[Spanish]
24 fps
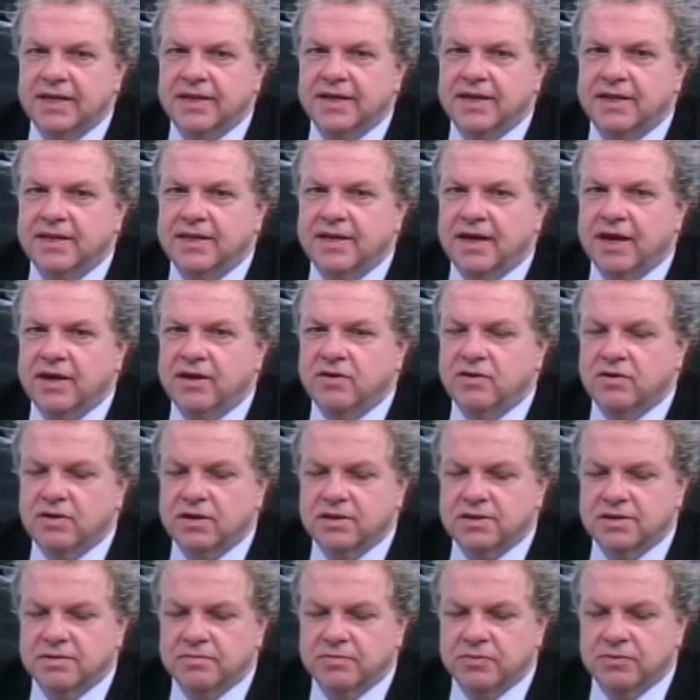el diario
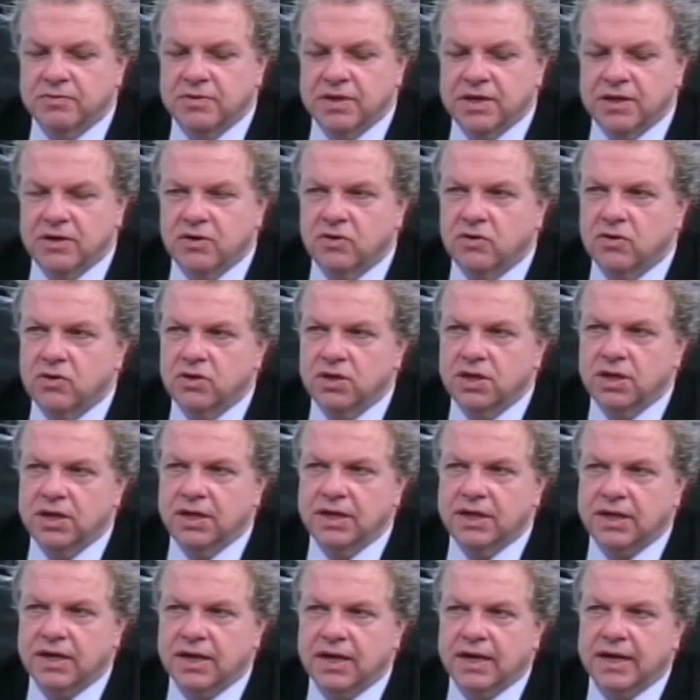que se publicó hoy
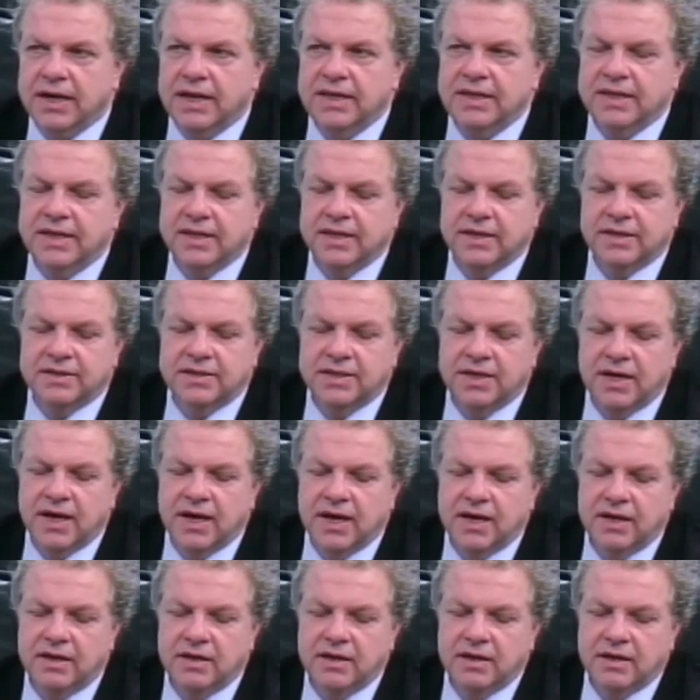y Recalde
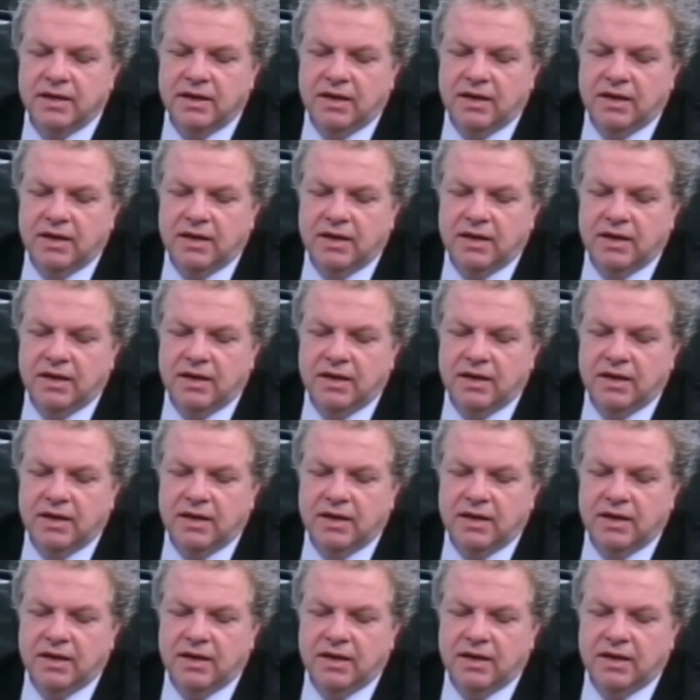decía,